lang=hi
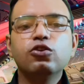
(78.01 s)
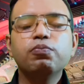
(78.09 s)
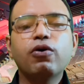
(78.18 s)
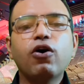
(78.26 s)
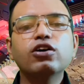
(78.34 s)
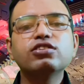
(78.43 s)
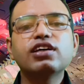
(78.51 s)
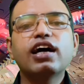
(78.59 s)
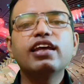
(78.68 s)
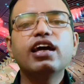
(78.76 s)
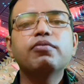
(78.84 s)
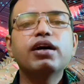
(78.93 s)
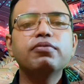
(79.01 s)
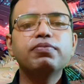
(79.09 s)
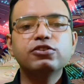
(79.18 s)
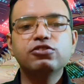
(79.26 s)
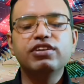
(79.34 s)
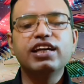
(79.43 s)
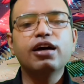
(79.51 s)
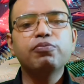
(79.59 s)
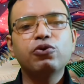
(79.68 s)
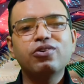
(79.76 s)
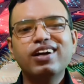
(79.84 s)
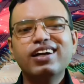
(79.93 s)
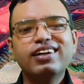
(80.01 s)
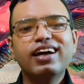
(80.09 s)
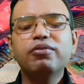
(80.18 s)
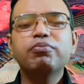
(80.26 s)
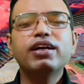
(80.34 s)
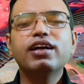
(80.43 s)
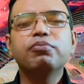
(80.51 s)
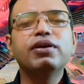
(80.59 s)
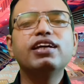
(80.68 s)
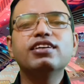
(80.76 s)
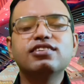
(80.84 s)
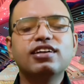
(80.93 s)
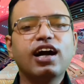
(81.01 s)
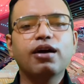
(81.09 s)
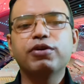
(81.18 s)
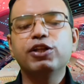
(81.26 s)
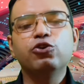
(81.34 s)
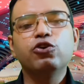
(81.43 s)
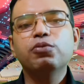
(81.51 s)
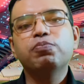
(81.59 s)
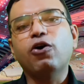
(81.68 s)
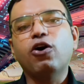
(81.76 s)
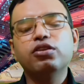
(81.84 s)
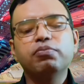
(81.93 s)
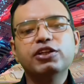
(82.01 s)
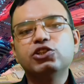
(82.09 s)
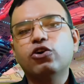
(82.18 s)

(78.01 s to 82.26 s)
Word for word: तो बहुत सारे हमारे पास वी प्रोडक्ट हैं बट अभी किसी काम के नहीं क्योंकि बहुत